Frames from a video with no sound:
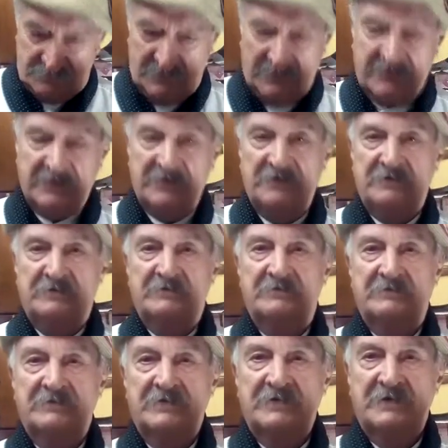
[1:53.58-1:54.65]
aquel
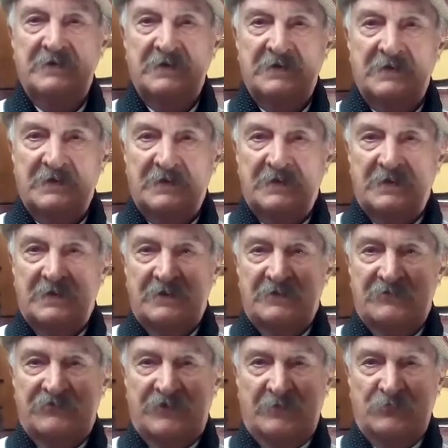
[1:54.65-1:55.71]

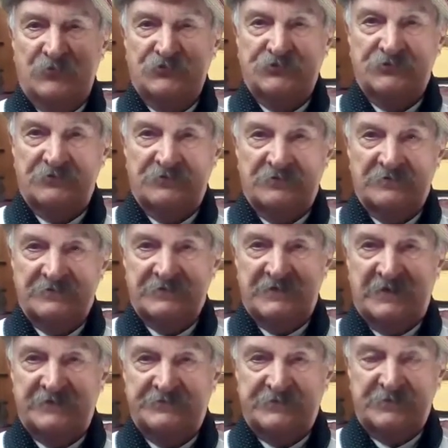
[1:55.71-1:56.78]
famoso de
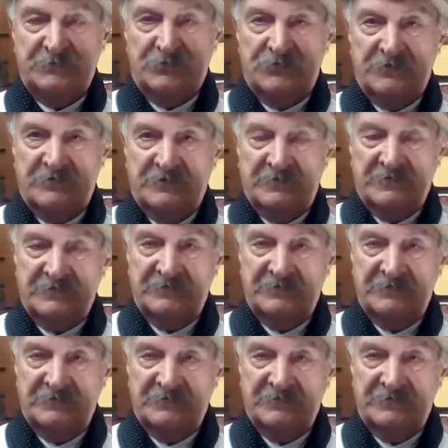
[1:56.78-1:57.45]
las tribus de